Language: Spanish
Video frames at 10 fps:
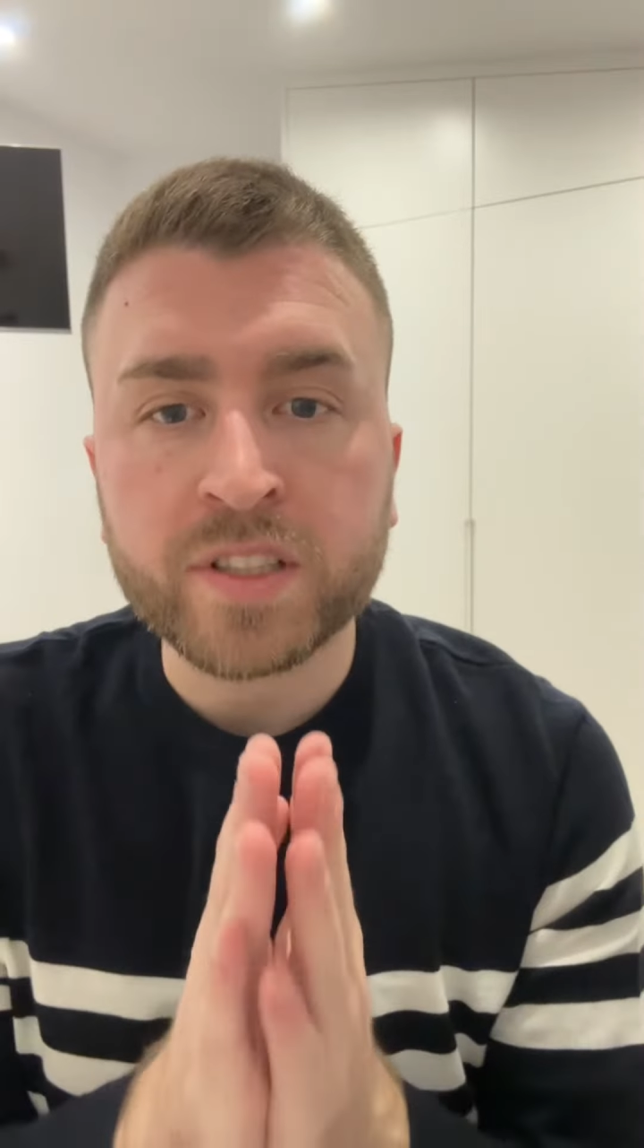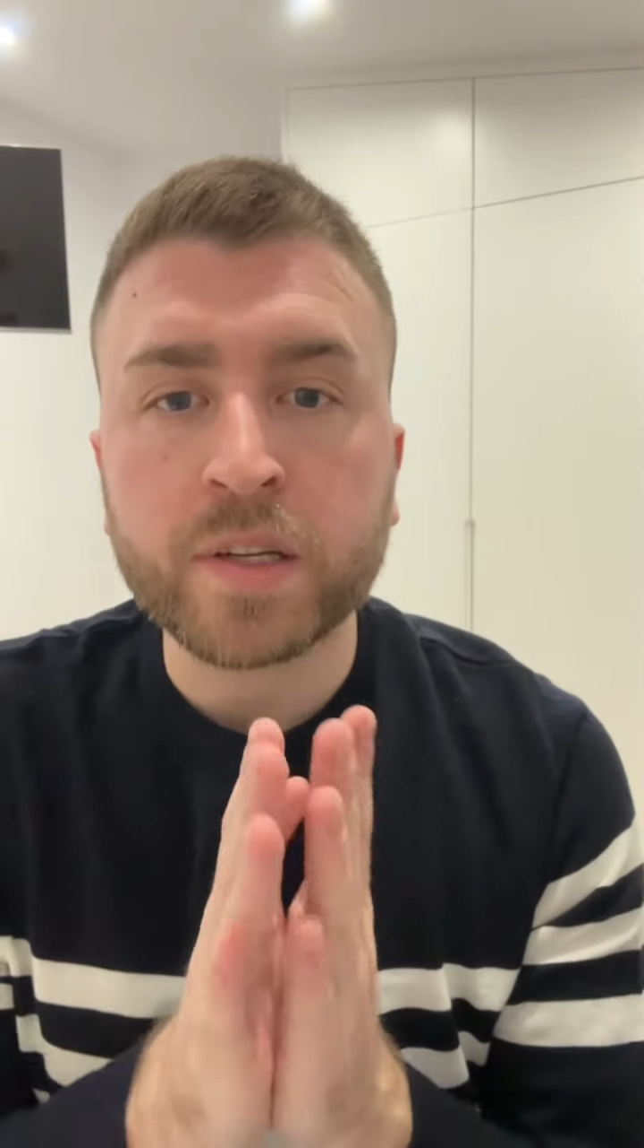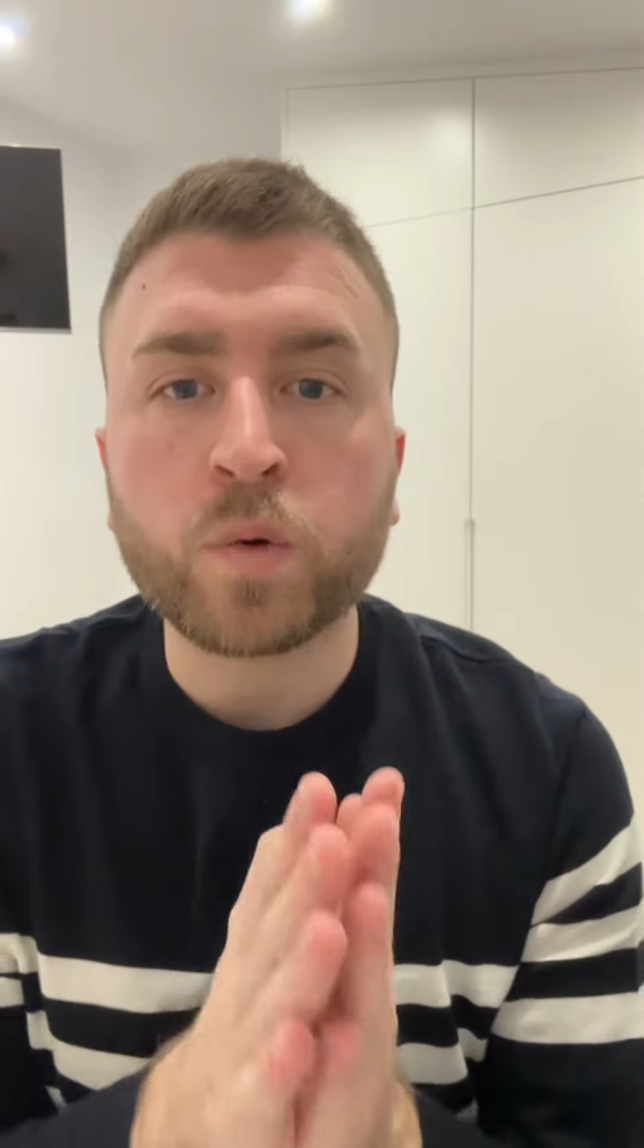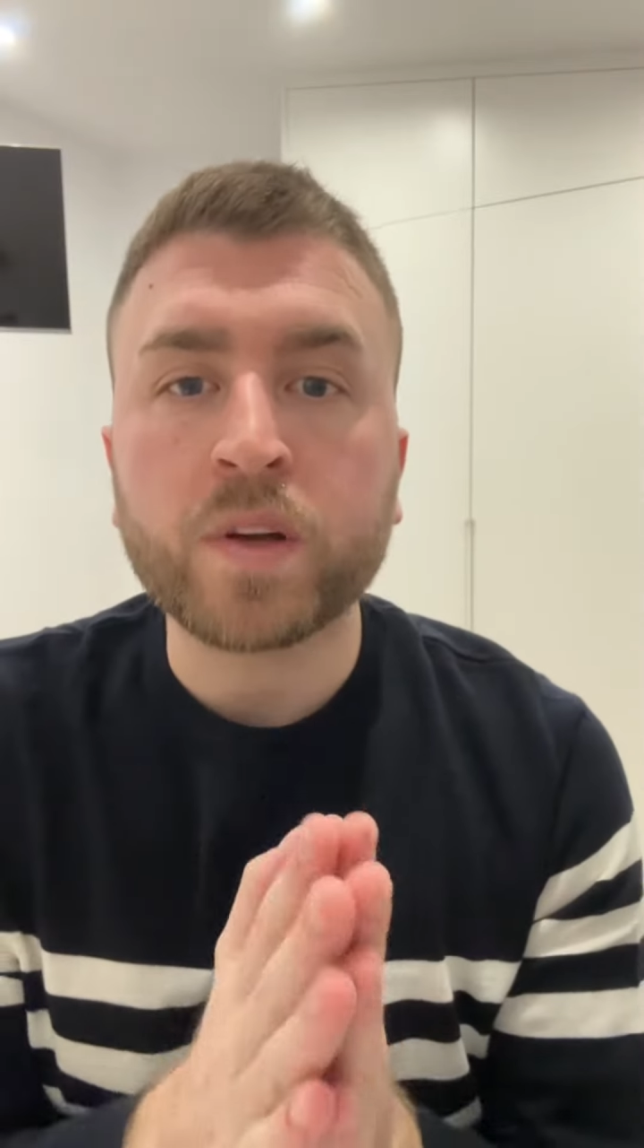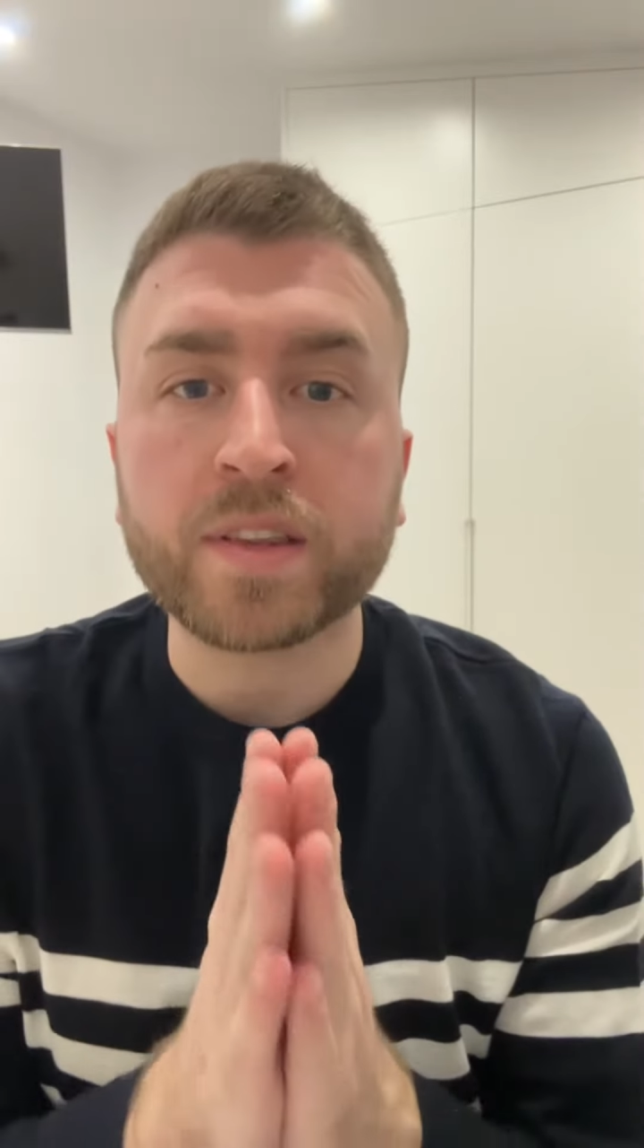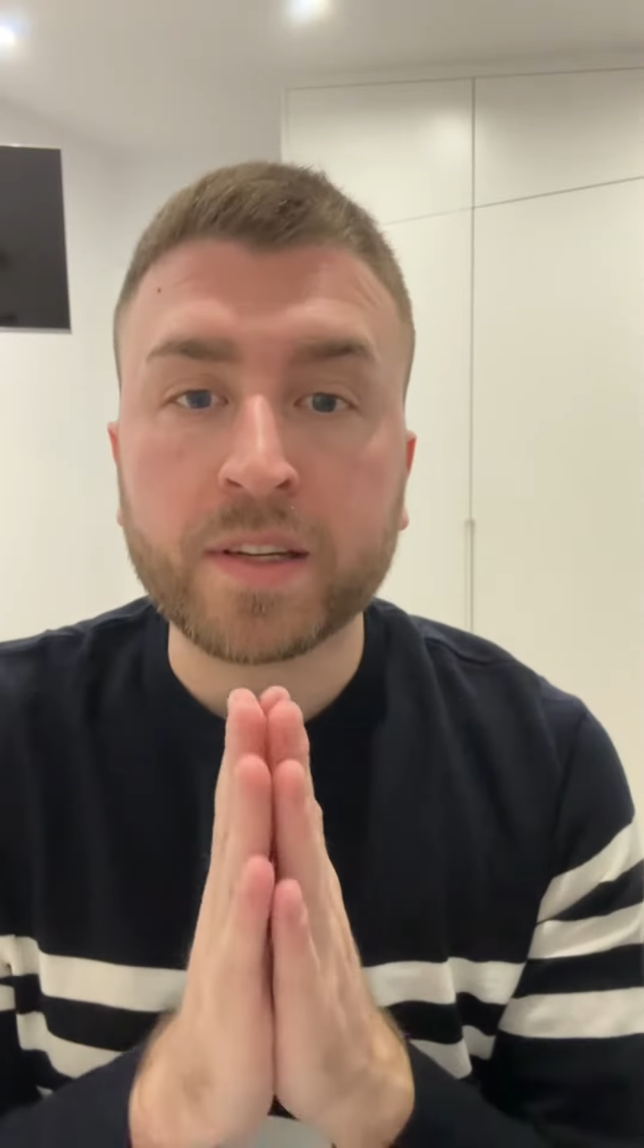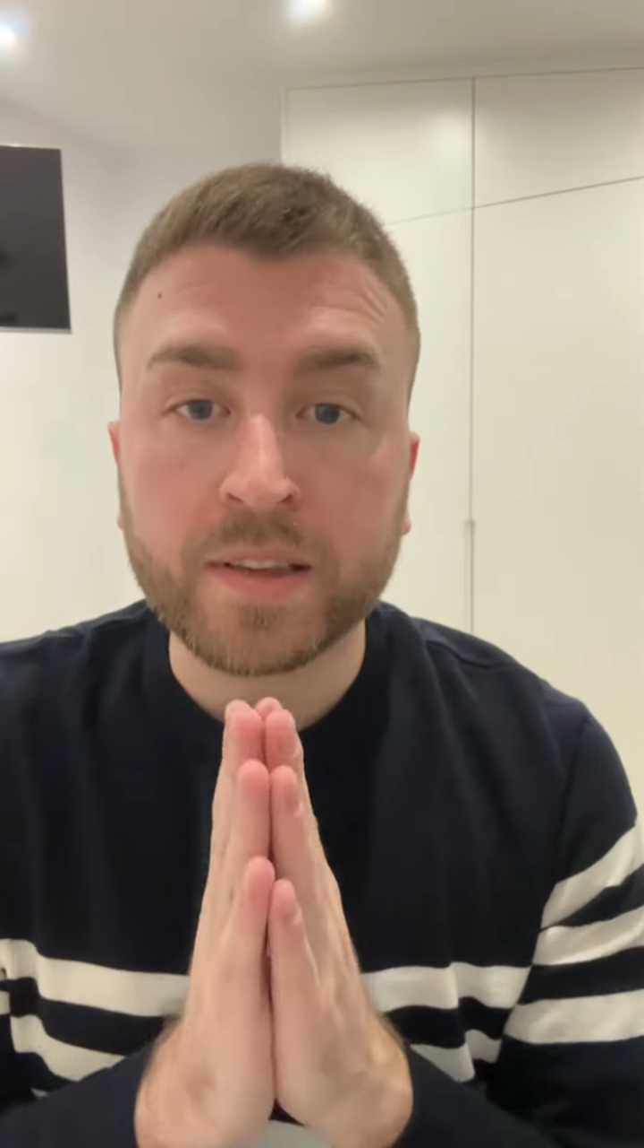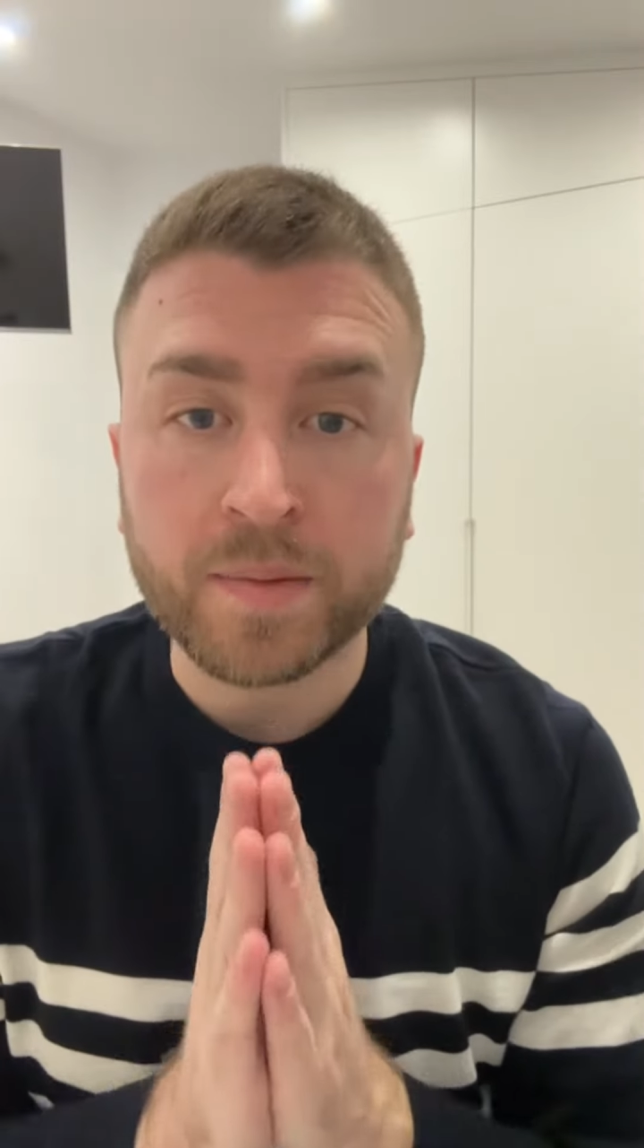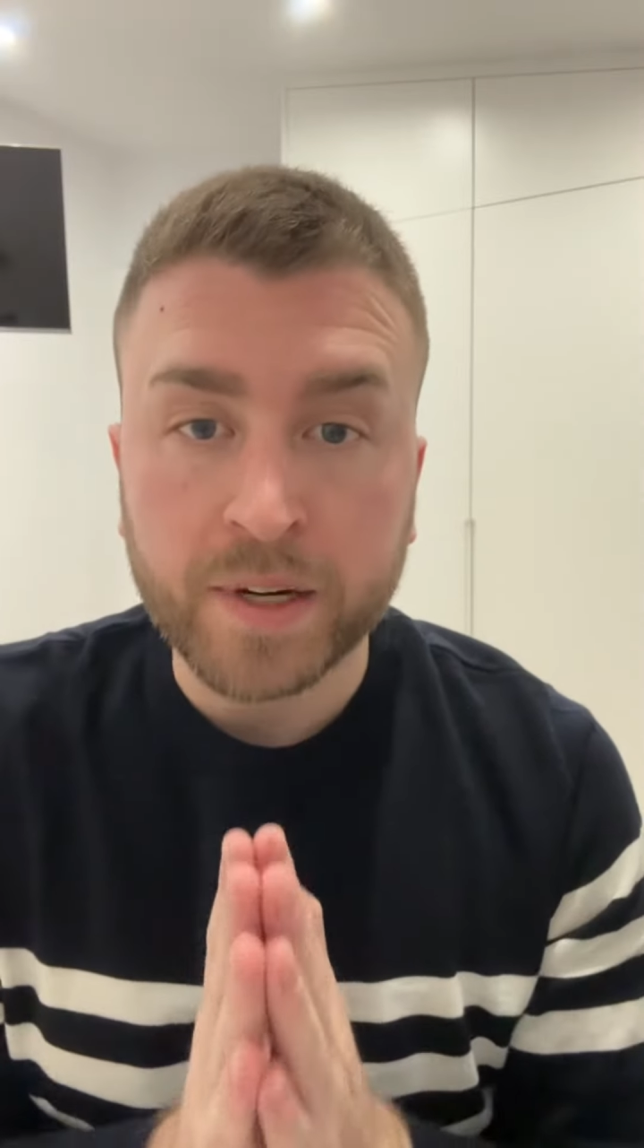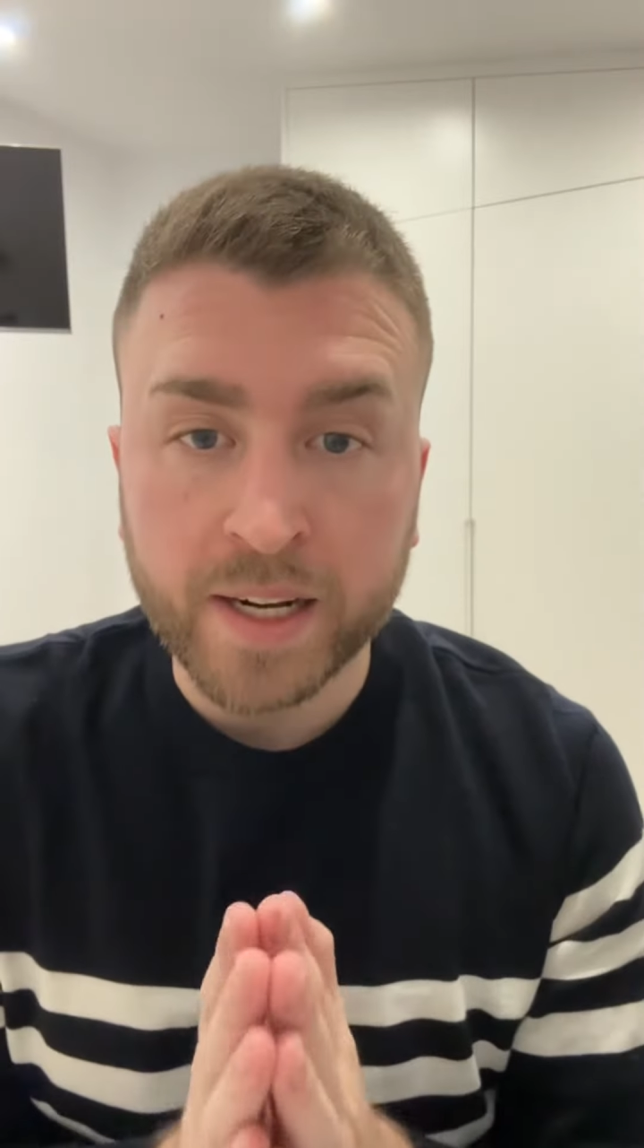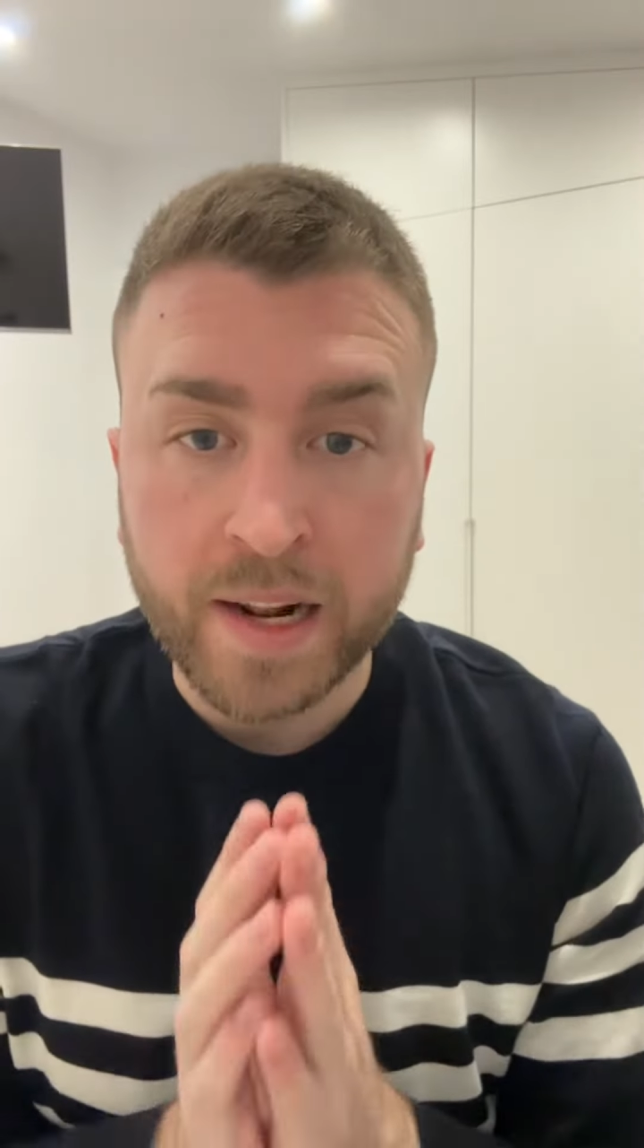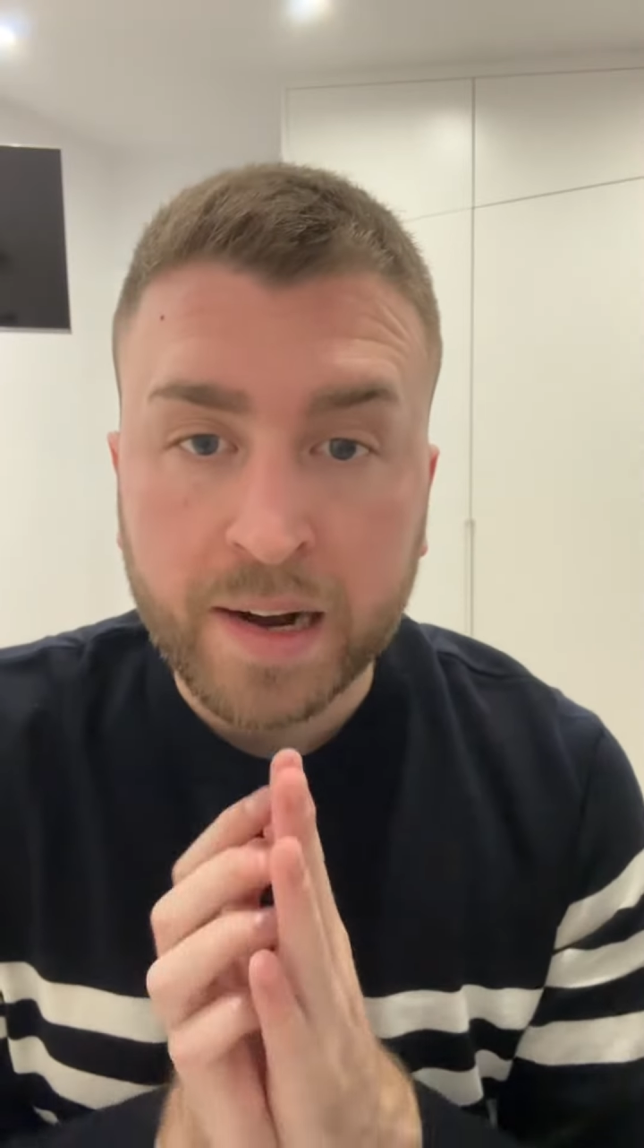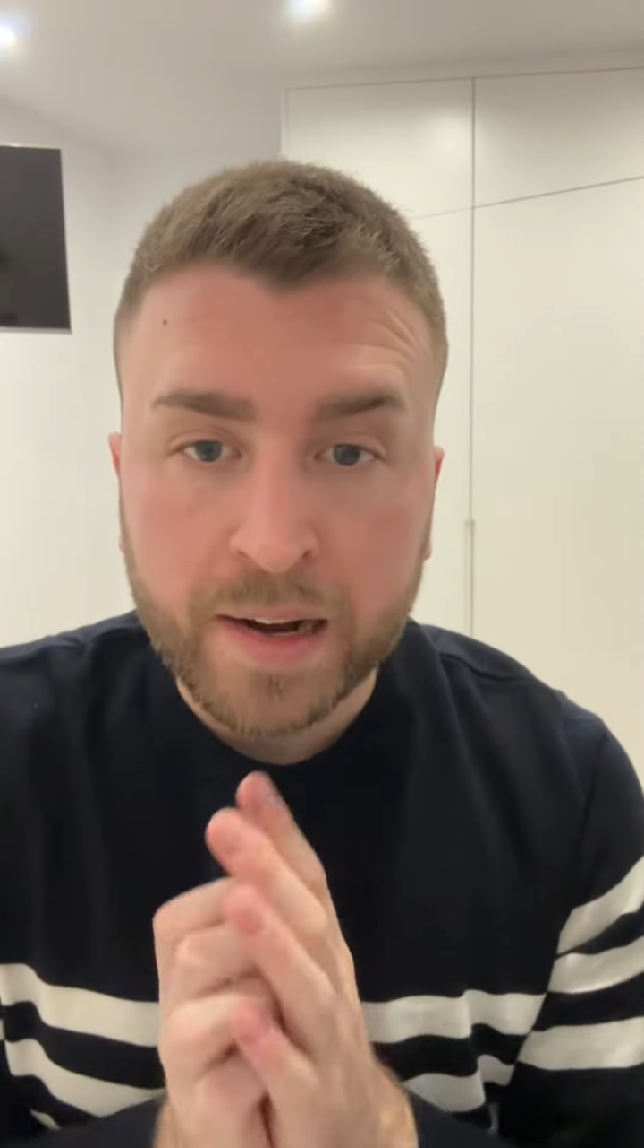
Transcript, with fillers: que se encuentran de manera